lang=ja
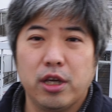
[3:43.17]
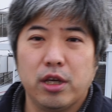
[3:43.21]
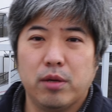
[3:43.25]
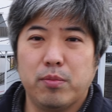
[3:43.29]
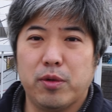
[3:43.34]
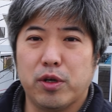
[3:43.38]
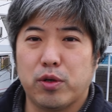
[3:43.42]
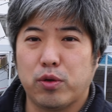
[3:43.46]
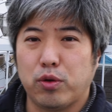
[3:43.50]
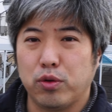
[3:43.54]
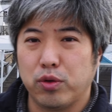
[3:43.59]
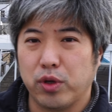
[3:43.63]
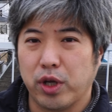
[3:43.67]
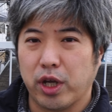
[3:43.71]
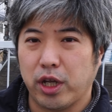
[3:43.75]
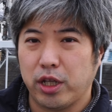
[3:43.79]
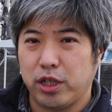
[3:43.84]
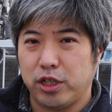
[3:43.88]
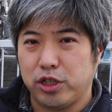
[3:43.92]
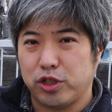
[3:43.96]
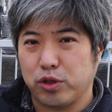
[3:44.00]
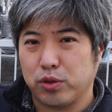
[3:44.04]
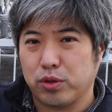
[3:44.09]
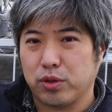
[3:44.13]
まあ、この辺
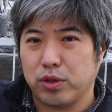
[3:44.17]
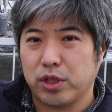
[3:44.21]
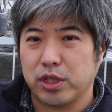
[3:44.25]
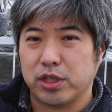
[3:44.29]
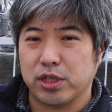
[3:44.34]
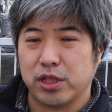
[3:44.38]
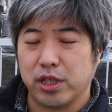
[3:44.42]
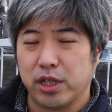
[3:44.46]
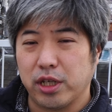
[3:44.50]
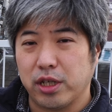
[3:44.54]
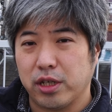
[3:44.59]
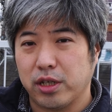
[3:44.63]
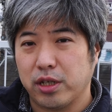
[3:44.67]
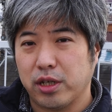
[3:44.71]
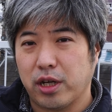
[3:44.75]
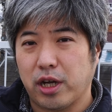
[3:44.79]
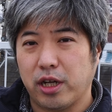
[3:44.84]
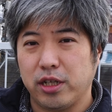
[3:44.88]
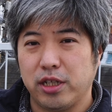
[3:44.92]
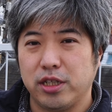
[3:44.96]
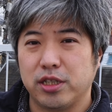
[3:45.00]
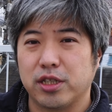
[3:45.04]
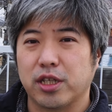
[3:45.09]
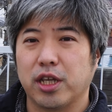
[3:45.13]
にちょっとですね
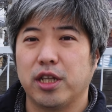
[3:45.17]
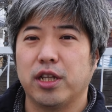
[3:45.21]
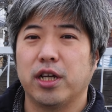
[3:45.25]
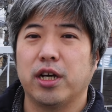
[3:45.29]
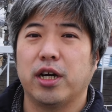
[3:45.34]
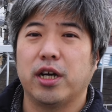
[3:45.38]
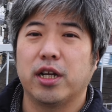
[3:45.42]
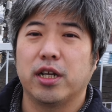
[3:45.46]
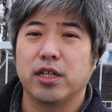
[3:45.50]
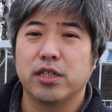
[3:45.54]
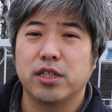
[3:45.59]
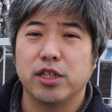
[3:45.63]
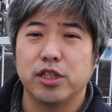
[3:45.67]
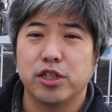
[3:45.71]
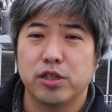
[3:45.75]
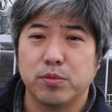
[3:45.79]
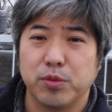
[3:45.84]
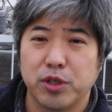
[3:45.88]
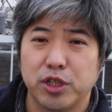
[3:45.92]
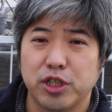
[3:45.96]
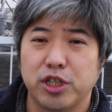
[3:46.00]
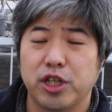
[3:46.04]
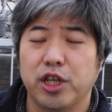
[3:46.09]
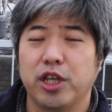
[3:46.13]
貼り付けながら説
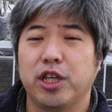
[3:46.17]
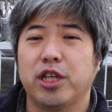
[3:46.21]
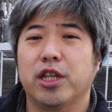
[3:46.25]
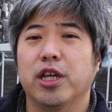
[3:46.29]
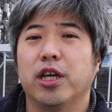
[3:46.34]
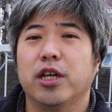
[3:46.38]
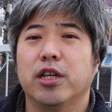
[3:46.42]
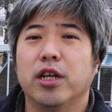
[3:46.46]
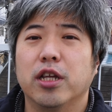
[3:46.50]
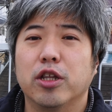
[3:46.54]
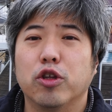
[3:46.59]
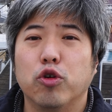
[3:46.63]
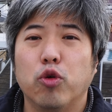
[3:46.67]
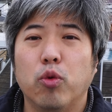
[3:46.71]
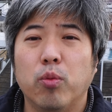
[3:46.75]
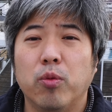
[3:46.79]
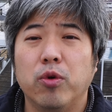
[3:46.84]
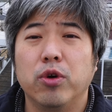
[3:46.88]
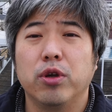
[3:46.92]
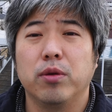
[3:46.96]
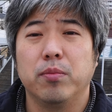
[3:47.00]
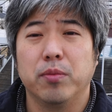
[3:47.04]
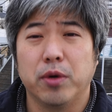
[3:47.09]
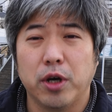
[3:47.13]
明していきたいなと
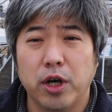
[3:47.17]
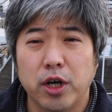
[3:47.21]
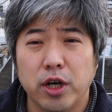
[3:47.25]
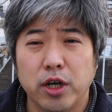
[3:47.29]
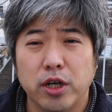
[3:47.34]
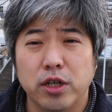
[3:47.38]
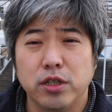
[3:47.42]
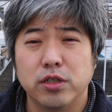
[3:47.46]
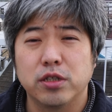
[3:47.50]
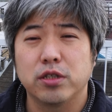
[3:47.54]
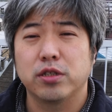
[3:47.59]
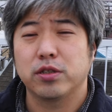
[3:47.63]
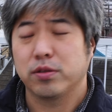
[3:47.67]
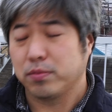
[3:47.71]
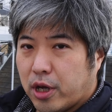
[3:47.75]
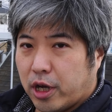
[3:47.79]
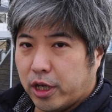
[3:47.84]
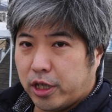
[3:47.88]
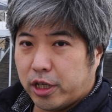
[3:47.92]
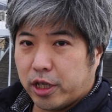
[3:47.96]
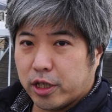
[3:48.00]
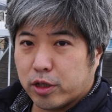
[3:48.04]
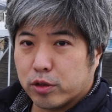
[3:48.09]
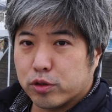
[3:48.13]
思います
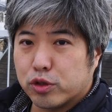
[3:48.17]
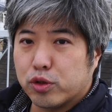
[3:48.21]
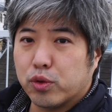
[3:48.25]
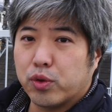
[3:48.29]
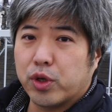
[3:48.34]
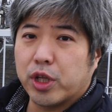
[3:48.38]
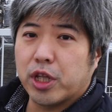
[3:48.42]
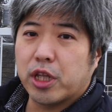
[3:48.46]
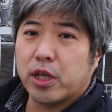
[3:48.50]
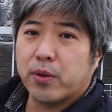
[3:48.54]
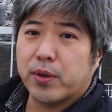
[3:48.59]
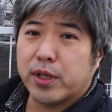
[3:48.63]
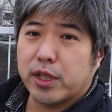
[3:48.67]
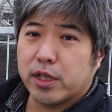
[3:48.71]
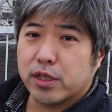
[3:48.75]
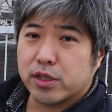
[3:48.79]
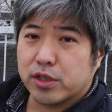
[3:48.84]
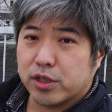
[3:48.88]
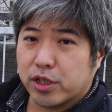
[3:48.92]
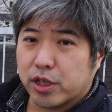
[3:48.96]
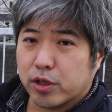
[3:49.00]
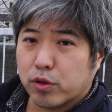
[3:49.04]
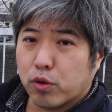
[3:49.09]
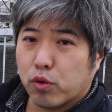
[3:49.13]
はいえっとそれではで
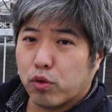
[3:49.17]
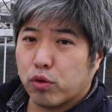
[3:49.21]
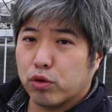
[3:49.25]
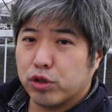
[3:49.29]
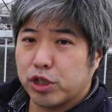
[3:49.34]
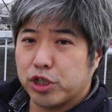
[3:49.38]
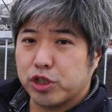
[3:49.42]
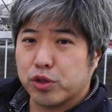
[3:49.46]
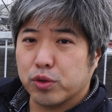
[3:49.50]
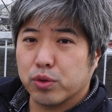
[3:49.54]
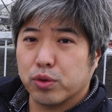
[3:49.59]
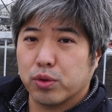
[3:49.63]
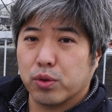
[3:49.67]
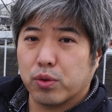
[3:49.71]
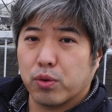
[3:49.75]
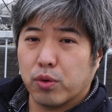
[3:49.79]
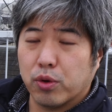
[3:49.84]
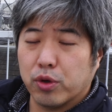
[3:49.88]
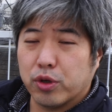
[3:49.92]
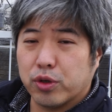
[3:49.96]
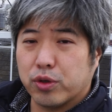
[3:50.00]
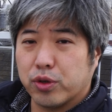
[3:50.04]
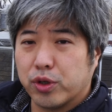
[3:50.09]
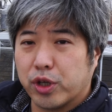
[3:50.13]
すねここにちょっとこ
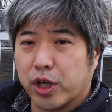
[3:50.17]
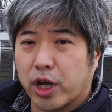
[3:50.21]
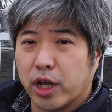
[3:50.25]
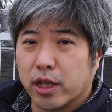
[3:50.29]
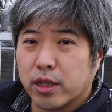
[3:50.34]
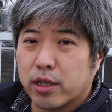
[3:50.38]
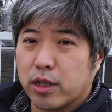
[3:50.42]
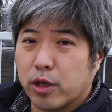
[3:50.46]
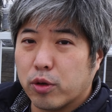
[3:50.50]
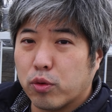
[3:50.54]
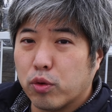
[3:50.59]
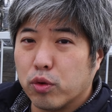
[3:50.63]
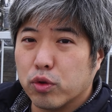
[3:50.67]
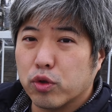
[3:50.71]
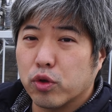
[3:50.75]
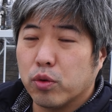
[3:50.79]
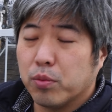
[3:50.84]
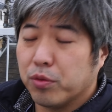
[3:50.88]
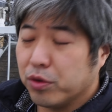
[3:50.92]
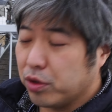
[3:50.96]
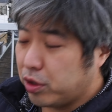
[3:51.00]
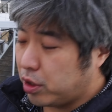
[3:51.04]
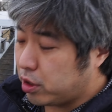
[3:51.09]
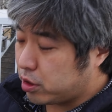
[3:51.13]
ういう風に貼っていこうと
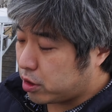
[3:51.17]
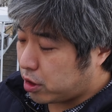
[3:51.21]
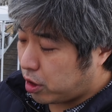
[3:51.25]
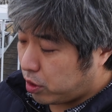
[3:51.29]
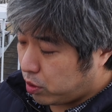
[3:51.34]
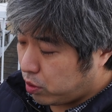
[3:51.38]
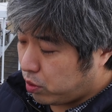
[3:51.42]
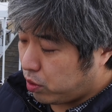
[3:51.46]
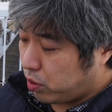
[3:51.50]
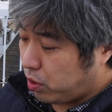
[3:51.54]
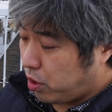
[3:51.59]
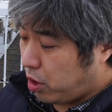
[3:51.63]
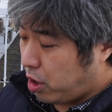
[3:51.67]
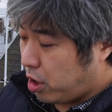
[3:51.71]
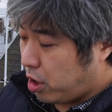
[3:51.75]
思うんですけど、